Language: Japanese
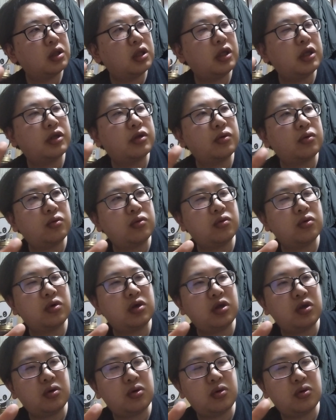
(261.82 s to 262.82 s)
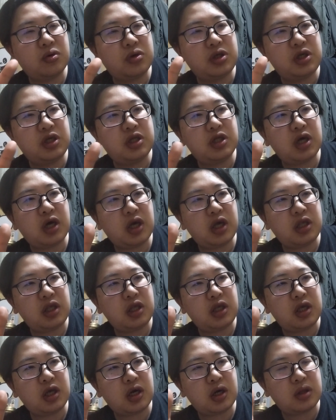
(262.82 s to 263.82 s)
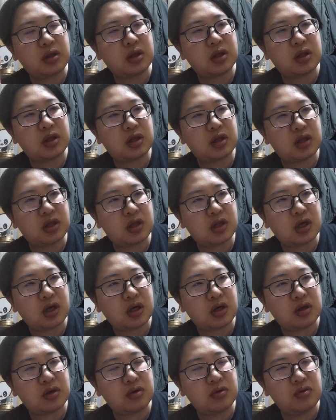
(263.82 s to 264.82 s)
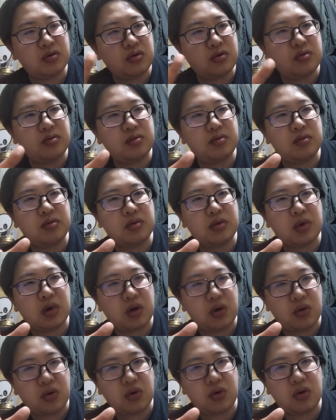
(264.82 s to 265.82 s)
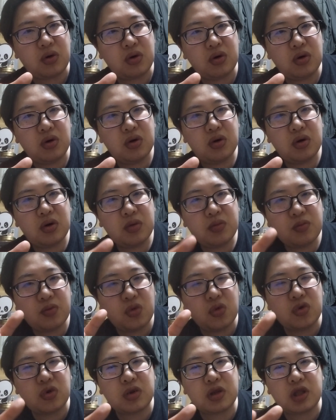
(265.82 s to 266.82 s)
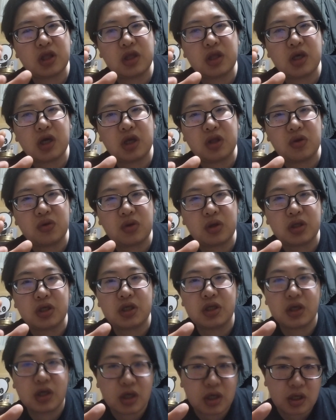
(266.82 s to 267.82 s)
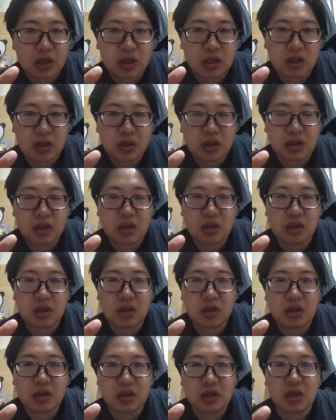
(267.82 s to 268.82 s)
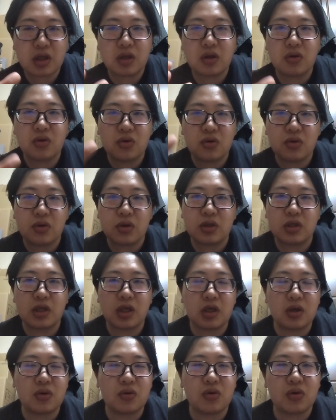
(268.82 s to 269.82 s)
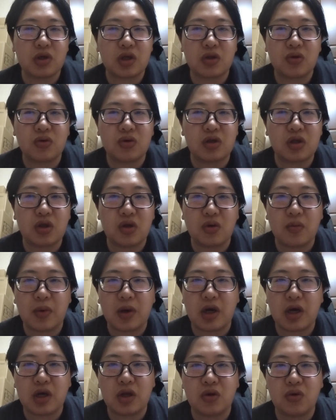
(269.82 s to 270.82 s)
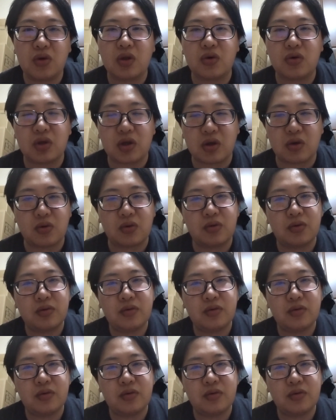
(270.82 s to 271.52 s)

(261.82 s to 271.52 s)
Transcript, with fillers: で、その時々の時代にあったった運を持ってた人たちが結局は成功者として呼ばれるようになるんだよ。